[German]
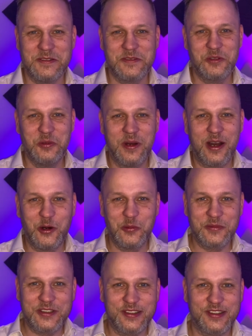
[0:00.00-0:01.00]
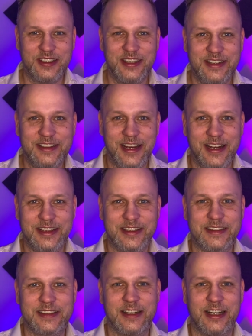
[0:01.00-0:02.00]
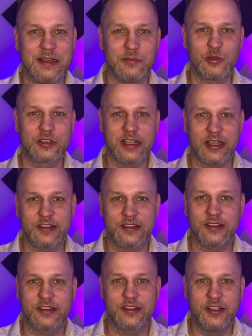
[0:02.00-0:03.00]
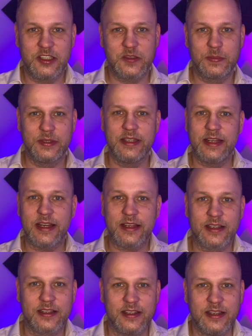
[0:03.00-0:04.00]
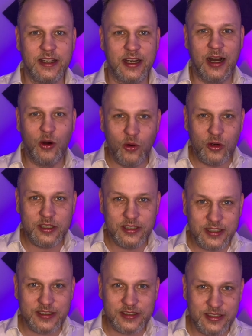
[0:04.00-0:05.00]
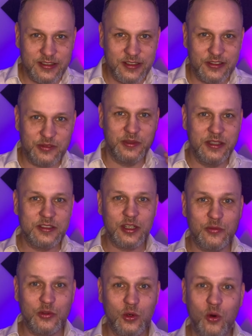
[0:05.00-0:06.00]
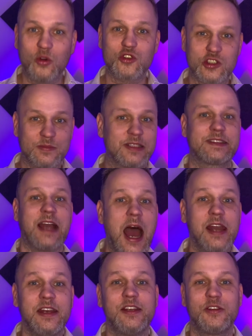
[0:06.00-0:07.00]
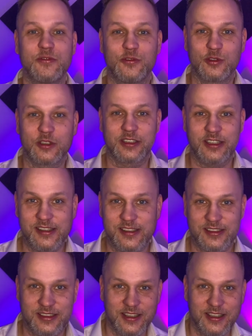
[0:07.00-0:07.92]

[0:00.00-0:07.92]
Du behauptest irgendeinen Kram und kannst es nicht belegen. Auch nicht in diesem Interview und schon mal gar nicht vor Gericht.